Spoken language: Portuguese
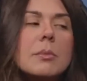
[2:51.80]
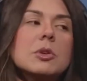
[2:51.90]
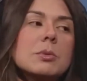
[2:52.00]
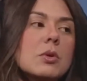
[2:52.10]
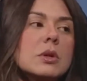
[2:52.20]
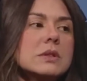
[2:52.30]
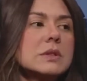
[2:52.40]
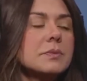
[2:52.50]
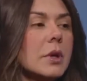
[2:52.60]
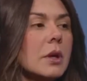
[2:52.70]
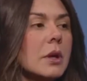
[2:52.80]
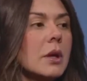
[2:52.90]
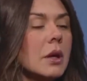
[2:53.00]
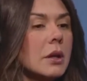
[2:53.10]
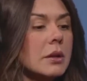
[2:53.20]
É a mesma coisa.
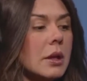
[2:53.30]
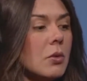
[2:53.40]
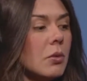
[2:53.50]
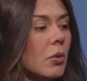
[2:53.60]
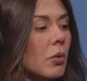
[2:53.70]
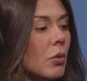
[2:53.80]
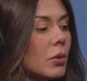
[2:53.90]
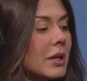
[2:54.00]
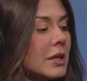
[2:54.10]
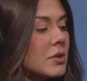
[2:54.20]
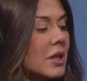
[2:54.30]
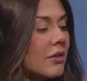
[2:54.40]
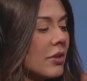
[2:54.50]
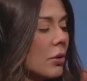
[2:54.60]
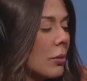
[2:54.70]
Então, o que, que isso tem
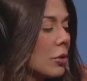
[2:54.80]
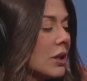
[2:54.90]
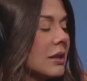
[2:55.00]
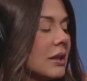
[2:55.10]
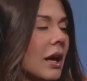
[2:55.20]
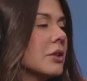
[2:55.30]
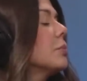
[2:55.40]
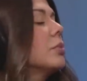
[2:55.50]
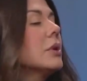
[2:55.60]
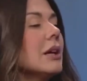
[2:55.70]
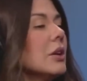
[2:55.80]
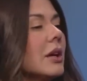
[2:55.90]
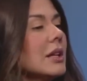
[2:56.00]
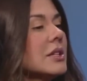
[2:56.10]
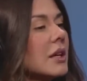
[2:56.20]
a ver com a modernidade? Porque
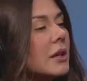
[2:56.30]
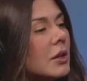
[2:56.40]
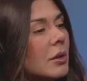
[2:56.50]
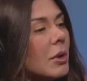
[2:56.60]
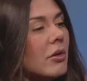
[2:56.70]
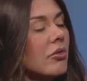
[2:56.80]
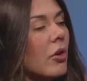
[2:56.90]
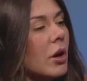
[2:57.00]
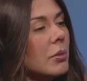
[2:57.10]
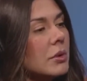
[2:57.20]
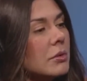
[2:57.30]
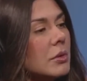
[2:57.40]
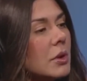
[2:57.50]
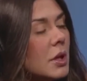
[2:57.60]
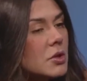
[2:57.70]
elas sentem da mesma forma.
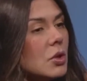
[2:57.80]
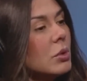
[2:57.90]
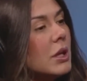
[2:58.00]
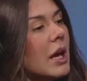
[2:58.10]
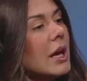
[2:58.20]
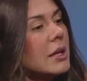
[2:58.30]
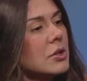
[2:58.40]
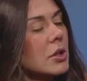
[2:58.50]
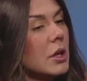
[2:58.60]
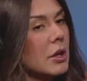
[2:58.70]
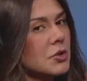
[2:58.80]
São mulheres.